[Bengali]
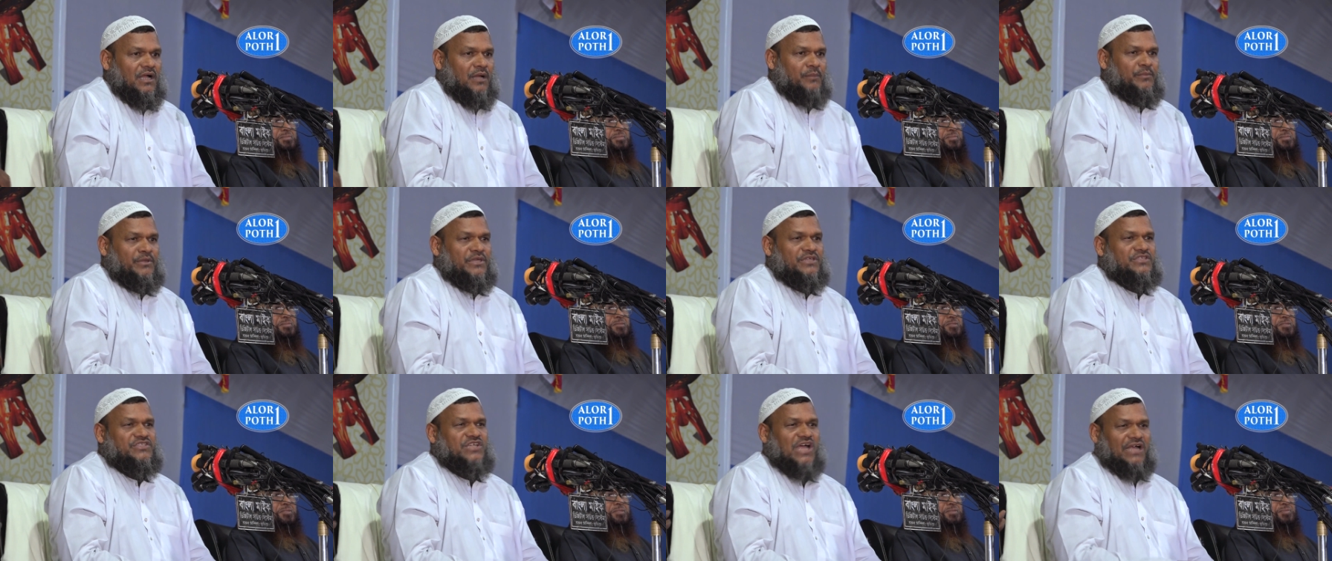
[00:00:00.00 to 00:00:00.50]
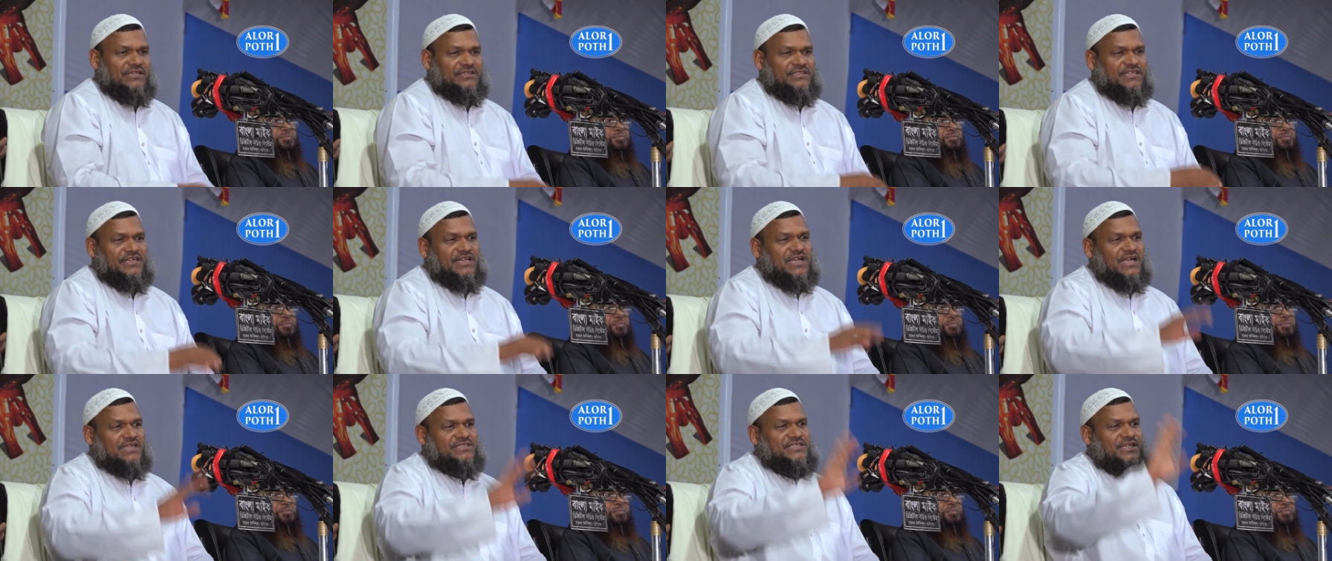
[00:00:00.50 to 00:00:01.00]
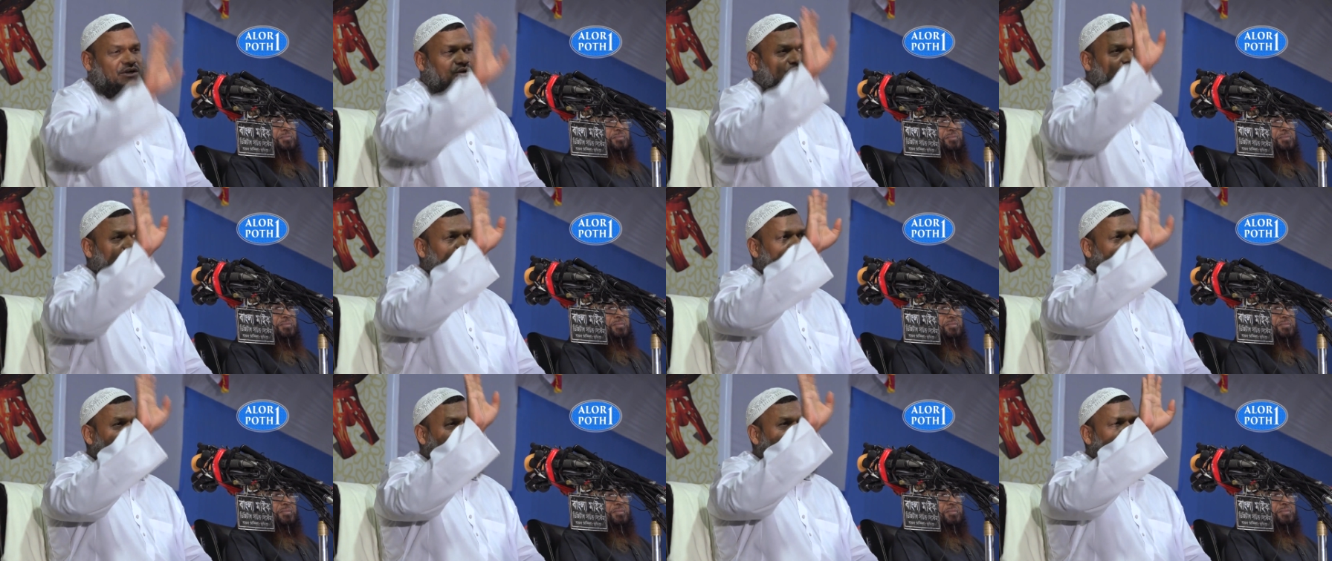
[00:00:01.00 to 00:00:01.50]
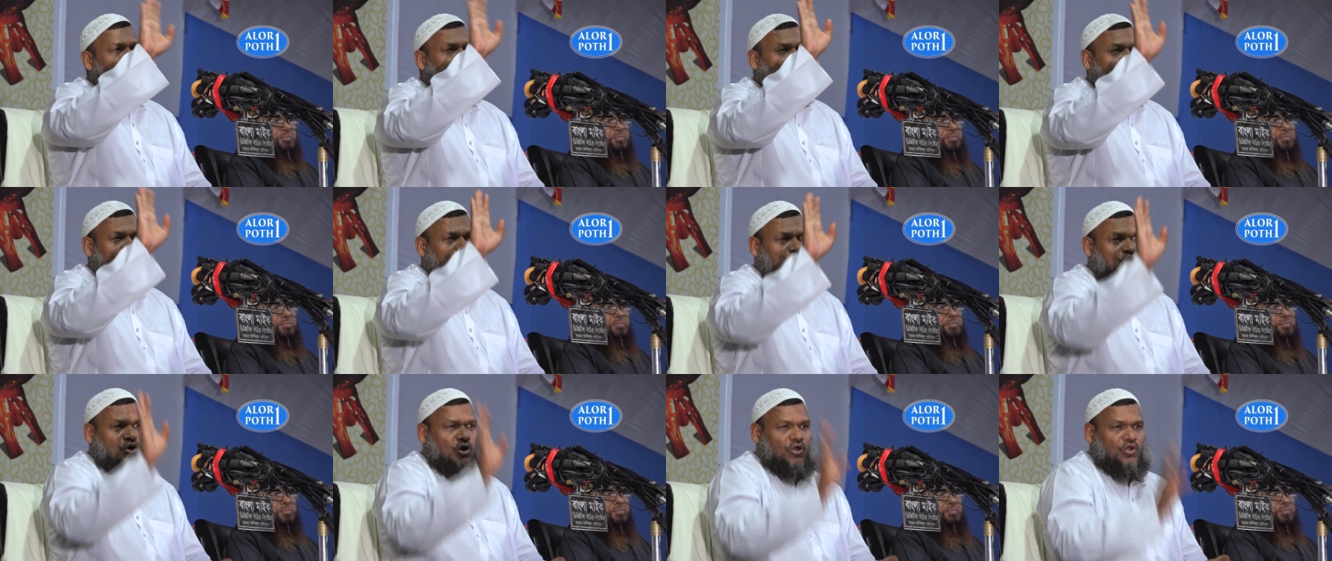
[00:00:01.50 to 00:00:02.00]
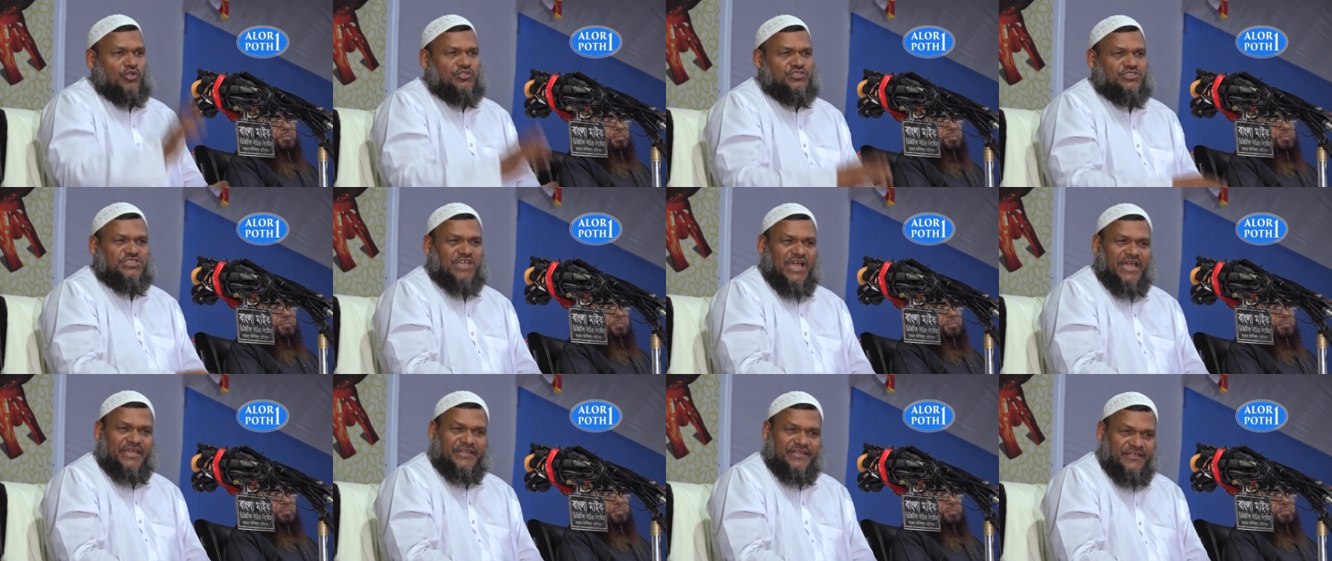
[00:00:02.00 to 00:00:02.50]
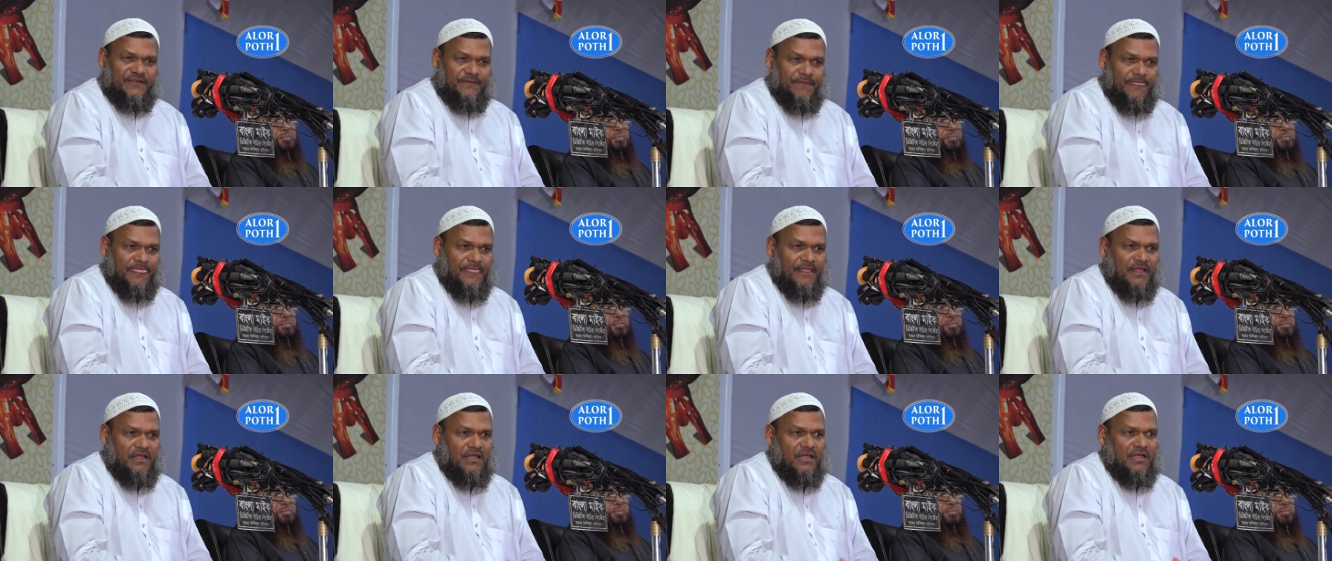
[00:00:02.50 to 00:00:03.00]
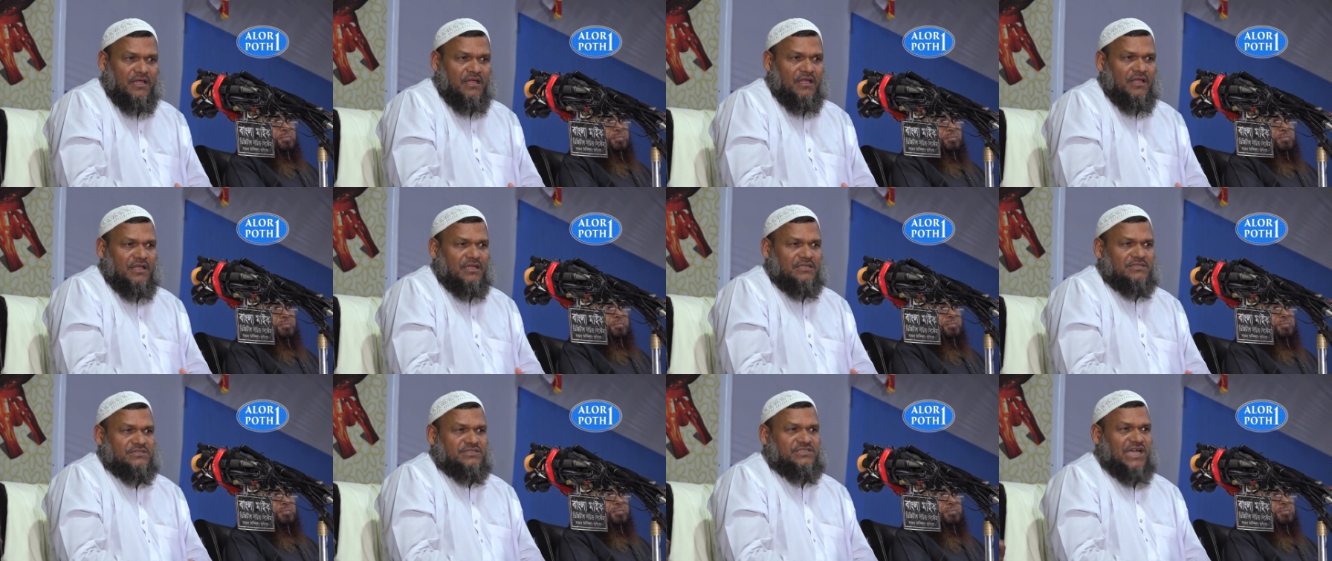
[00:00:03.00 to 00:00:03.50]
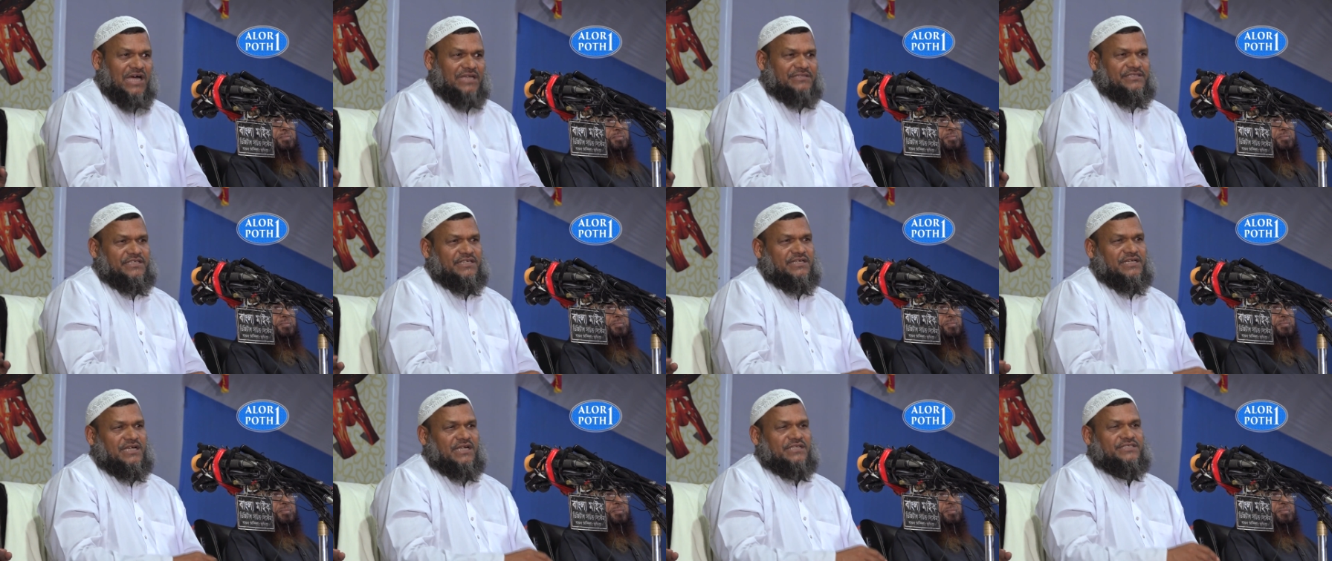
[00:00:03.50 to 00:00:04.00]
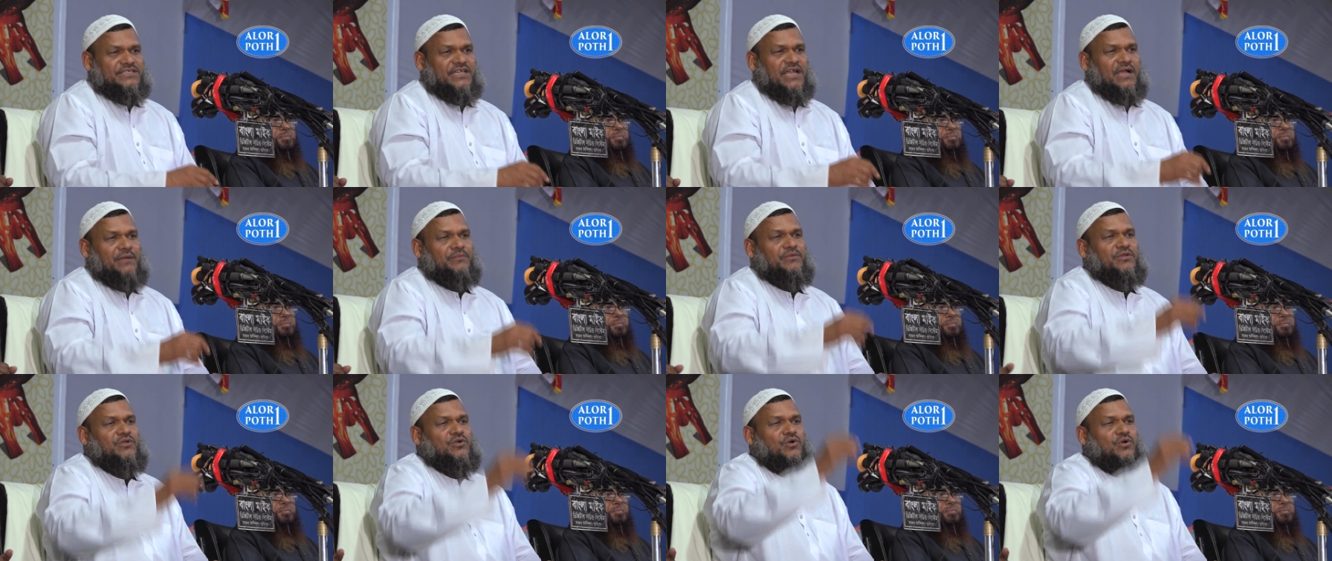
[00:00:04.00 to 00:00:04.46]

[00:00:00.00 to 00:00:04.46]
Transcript: আমি জাতির কাছে কোনোদিন পথ খরচ চাইনি জাতির কাছে আমি